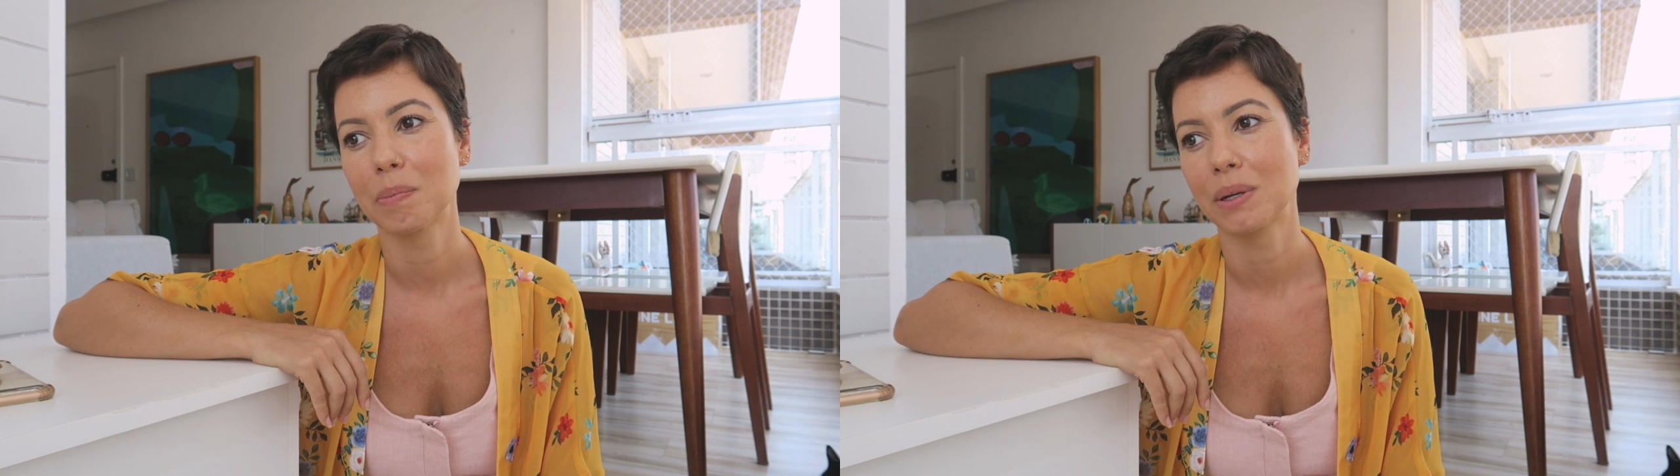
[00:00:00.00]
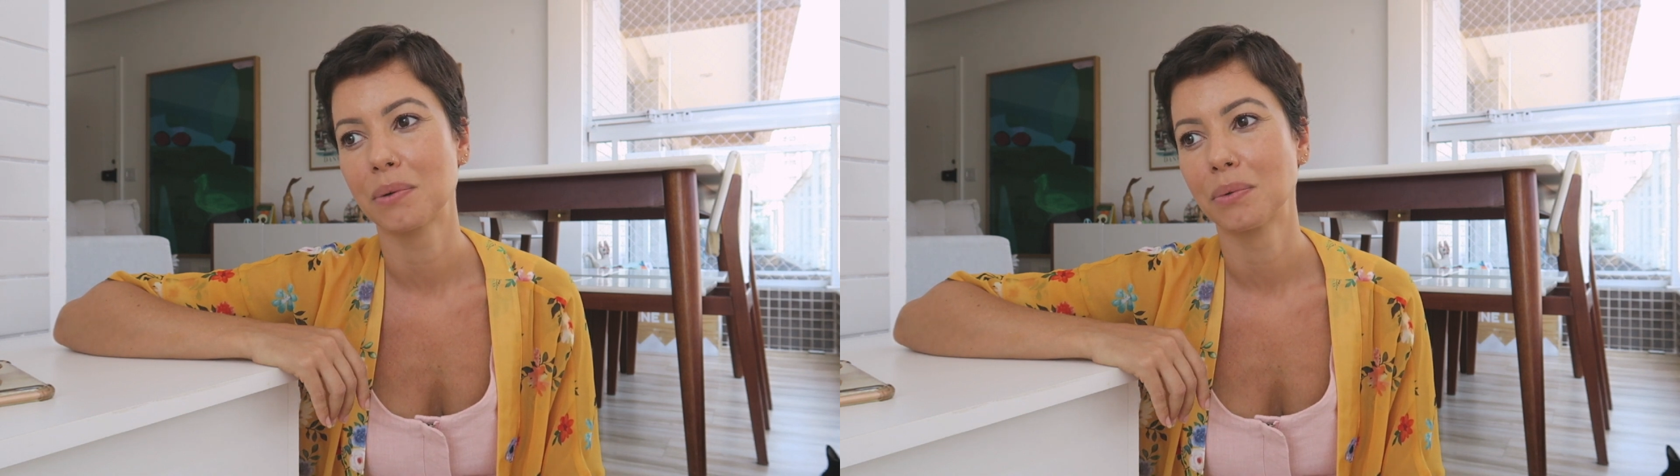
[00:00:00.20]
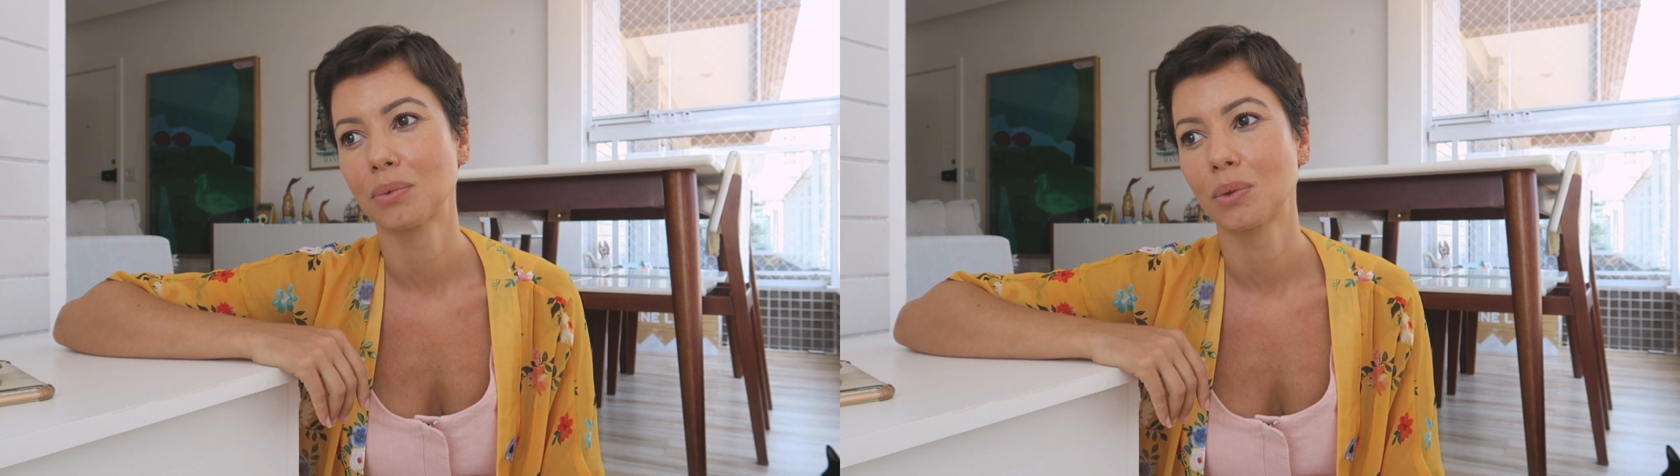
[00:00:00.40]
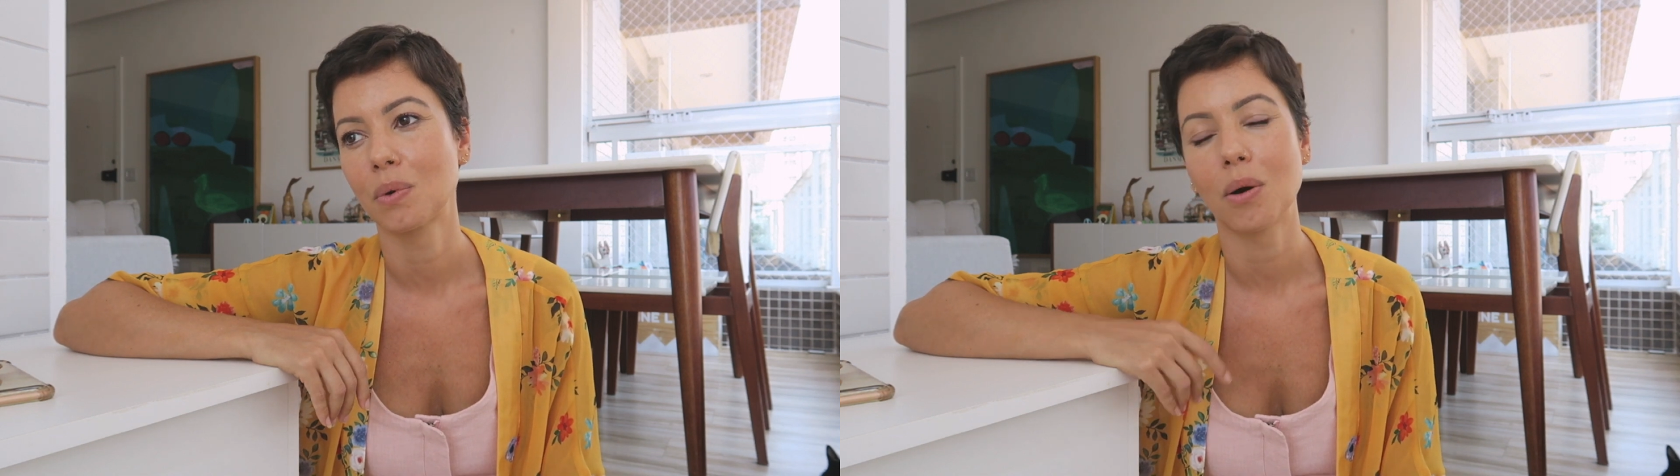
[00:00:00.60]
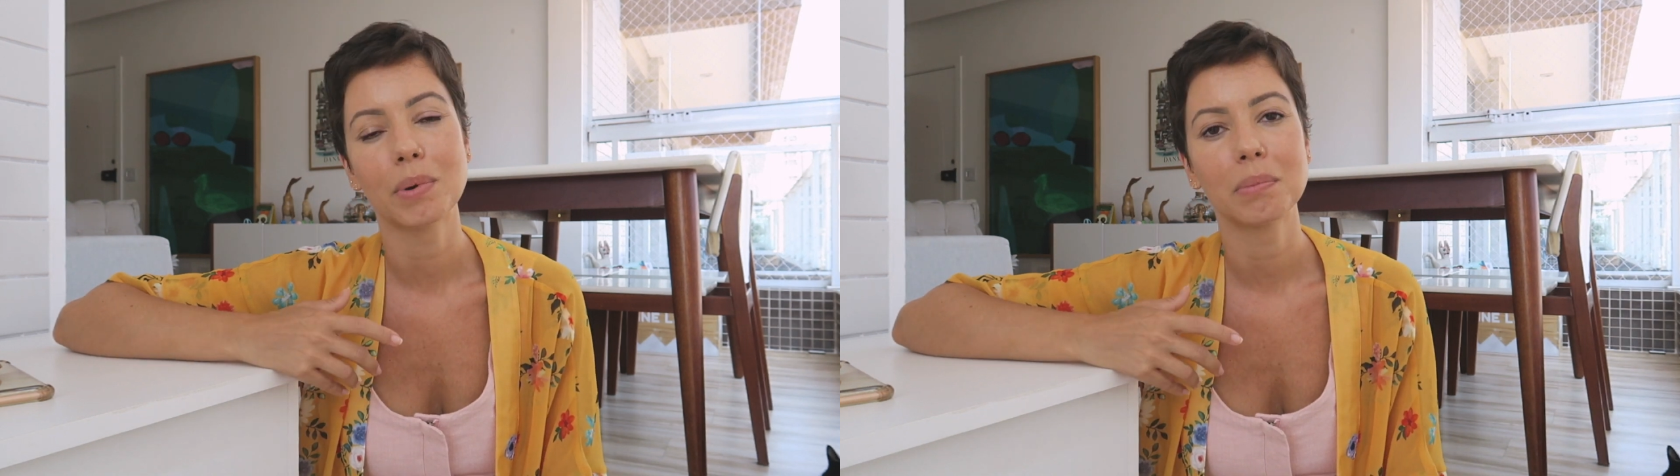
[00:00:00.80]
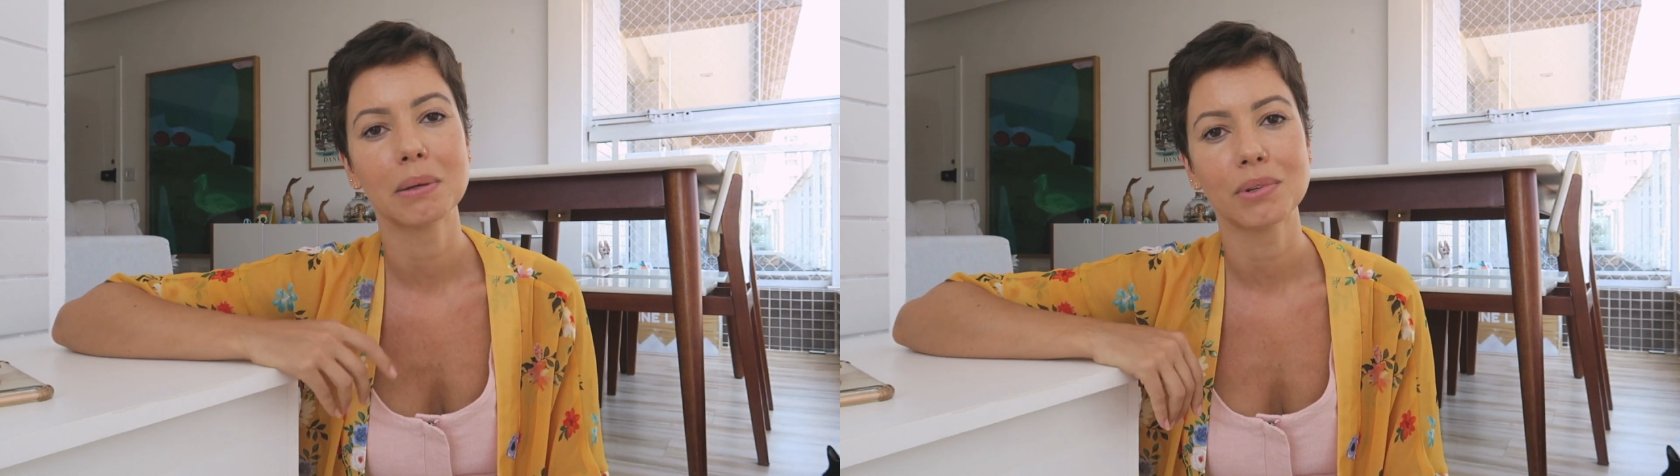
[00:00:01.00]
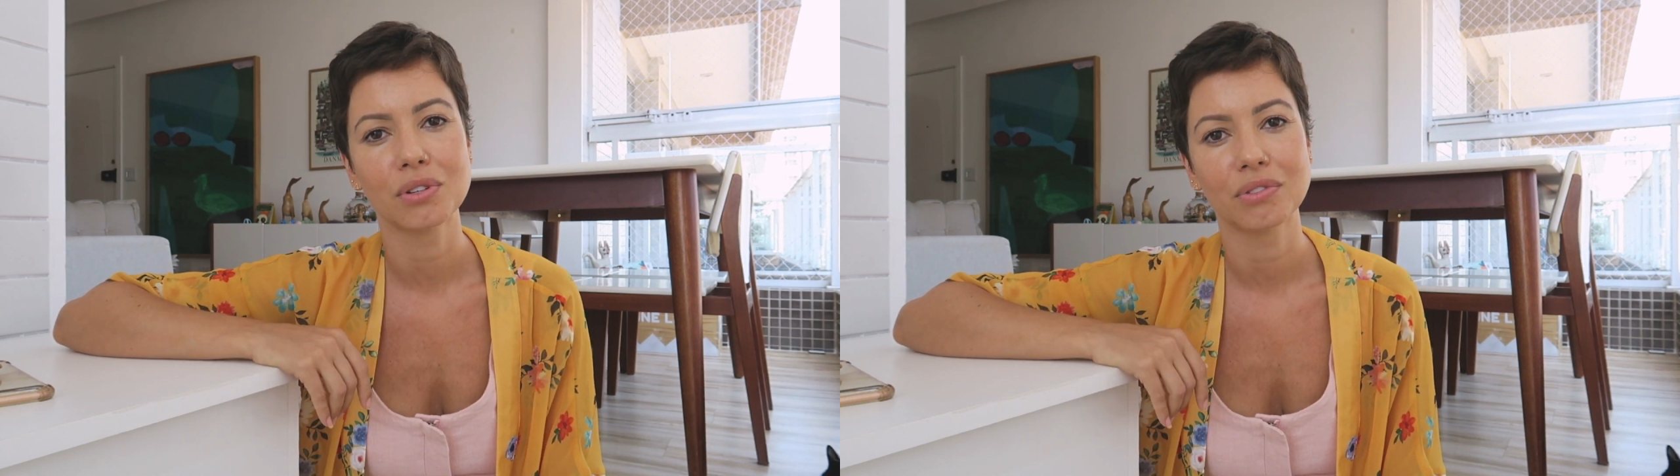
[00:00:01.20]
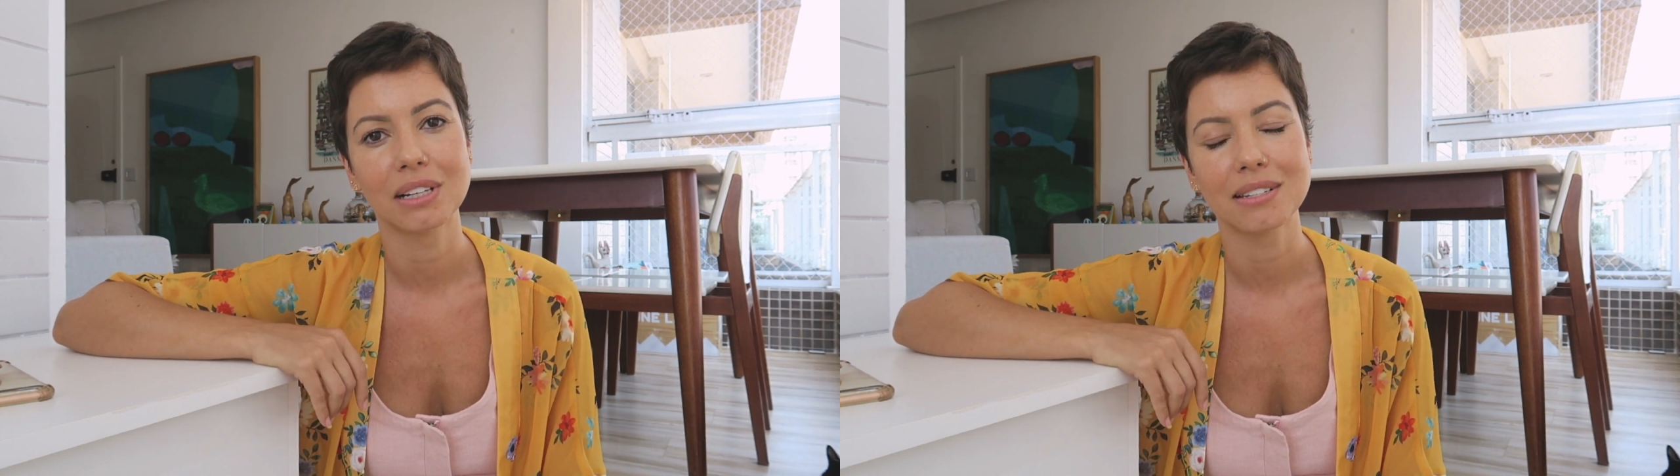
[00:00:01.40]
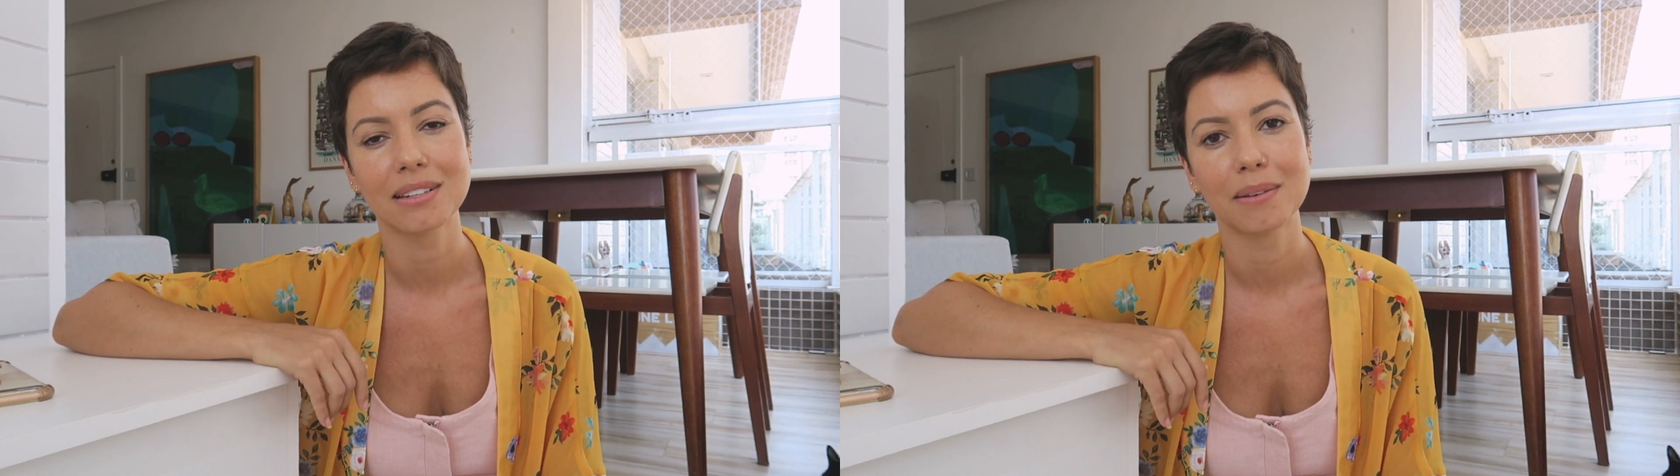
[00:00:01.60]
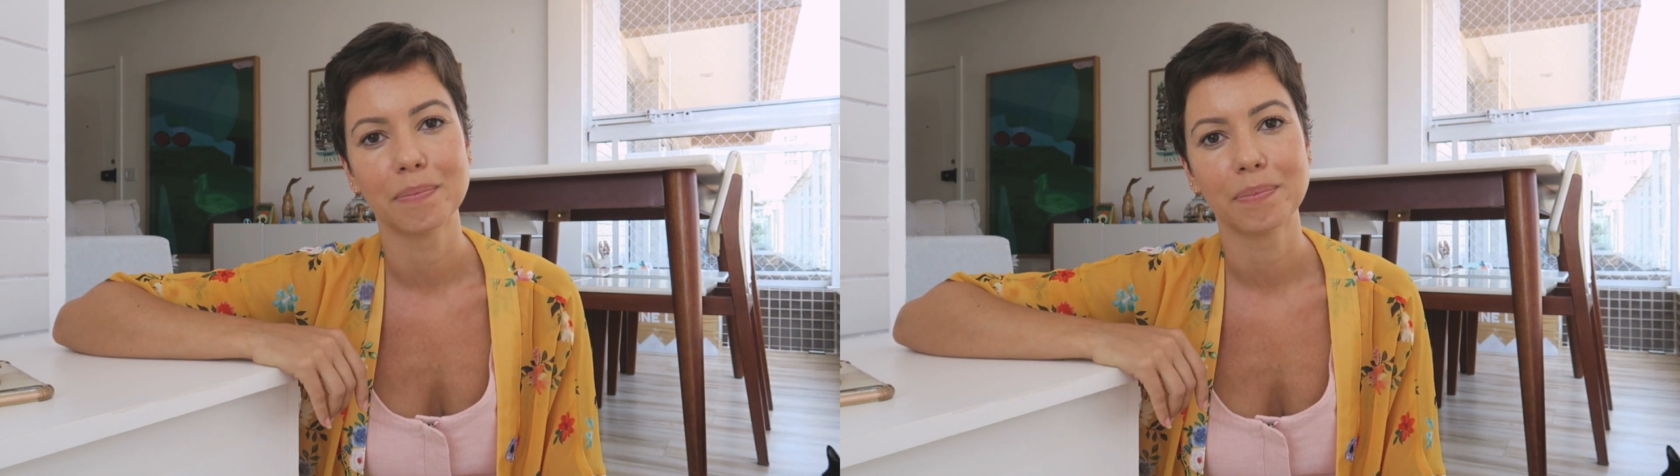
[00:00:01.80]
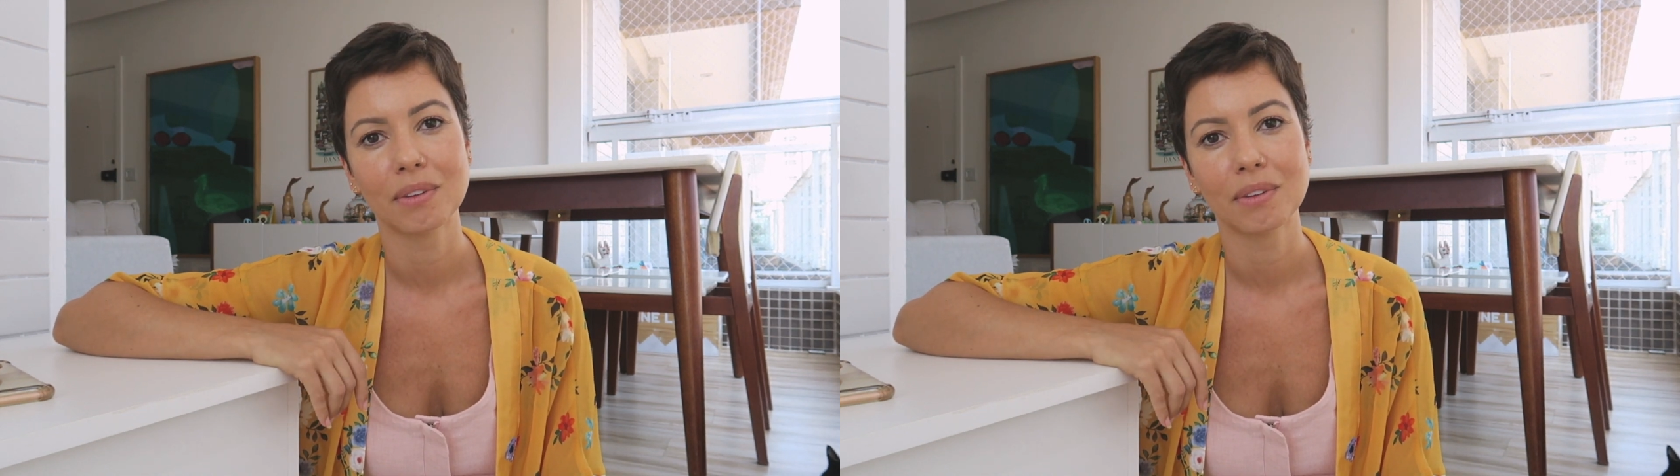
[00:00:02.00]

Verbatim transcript: pergunto qual o problema de envelhecer?